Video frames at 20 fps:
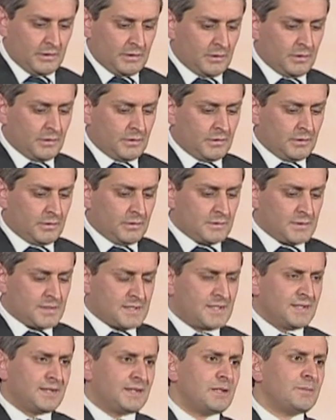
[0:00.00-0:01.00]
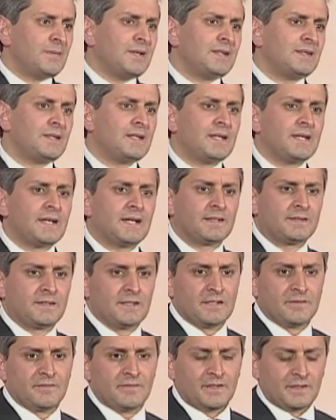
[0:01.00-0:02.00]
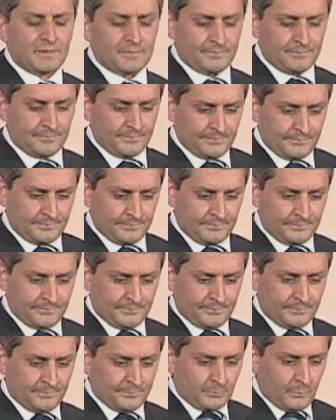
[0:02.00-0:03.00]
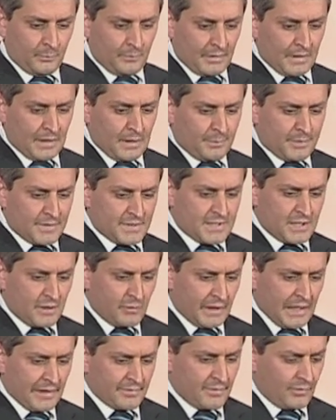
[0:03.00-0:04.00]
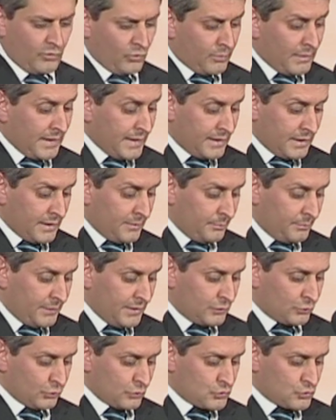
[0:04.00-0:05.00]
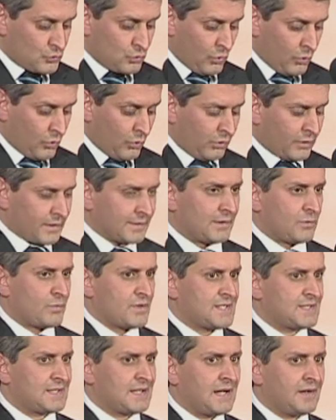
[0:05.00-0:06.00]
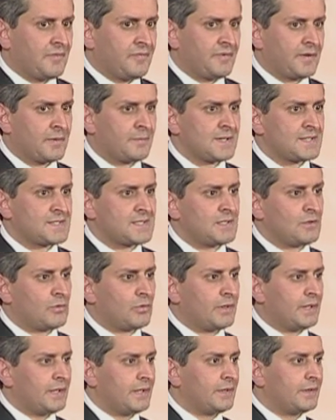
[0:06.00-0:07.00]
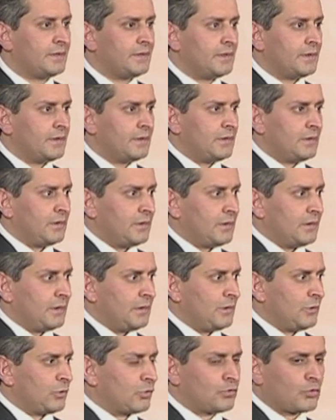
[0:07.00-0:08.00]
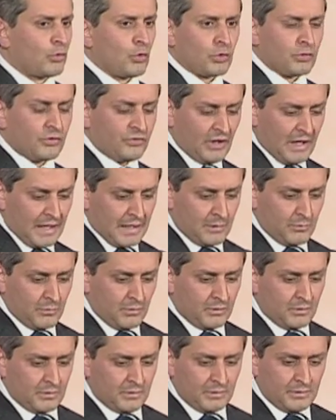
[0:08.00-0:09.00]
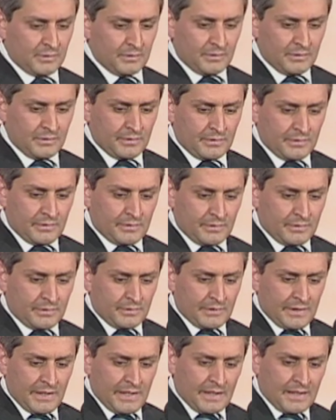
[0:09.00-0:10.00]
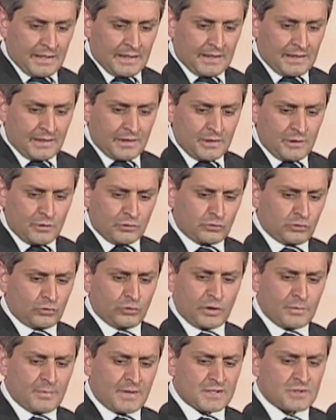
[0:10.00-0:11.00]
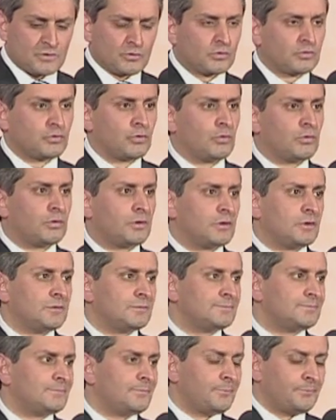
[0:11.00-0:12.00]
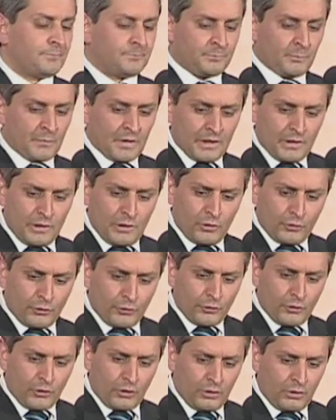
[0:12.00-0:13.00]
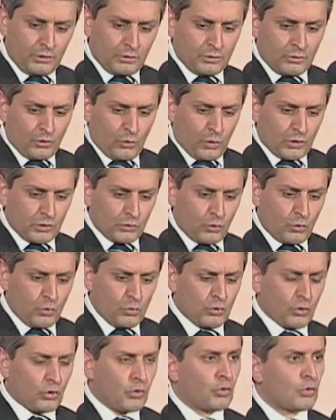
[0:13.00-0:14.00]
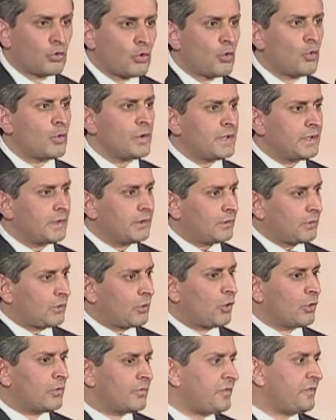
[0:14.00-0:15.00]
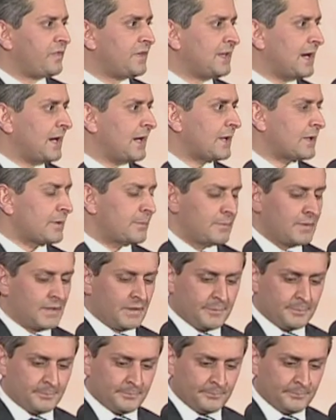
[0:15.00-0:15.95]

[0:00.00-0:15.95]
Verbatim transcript: eh, sentimenti negativi, il pensiero che aveva ormai riempito il suo cuore da questa affermazione, eh, lo scorgiamo, era io sono rimasto solo, io non ho qualcuno con cui confidarmi,